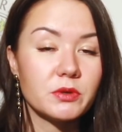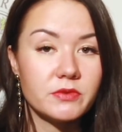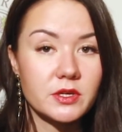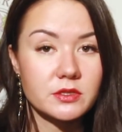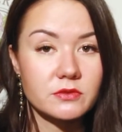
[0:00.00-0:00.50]

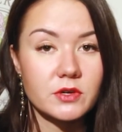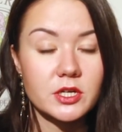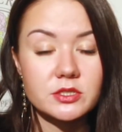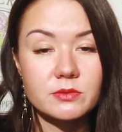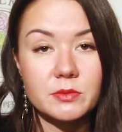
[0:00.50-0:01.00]
Поверьте, в
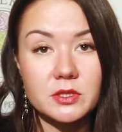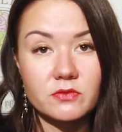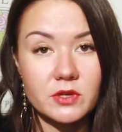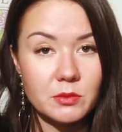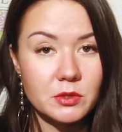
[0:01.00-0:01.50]
каждый
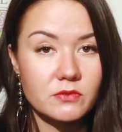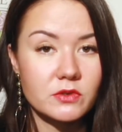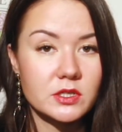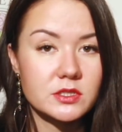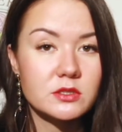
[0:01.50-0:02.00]
момент времени
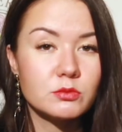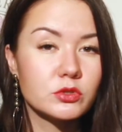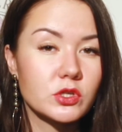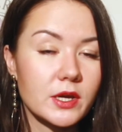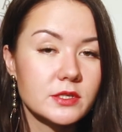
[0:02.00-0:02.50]
вы хотите
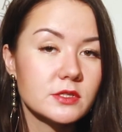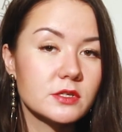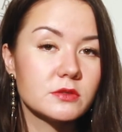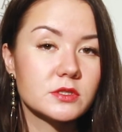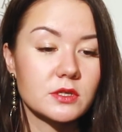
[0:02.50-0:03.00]
быть
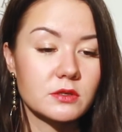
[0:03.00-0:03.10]
разные